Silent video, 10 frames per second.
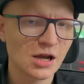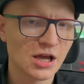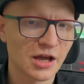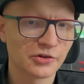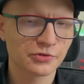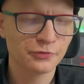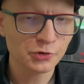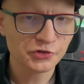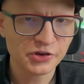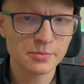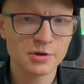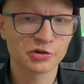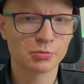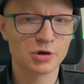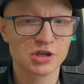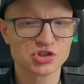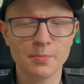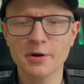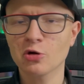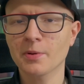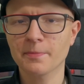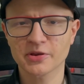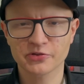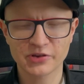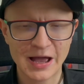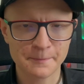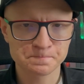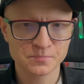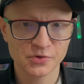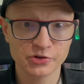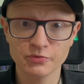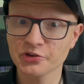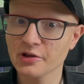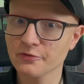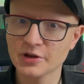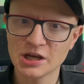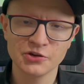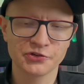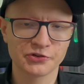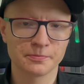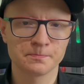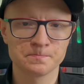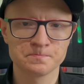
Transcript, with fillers: Aliás, você mesmo aí, já parou para pensar se você é feliz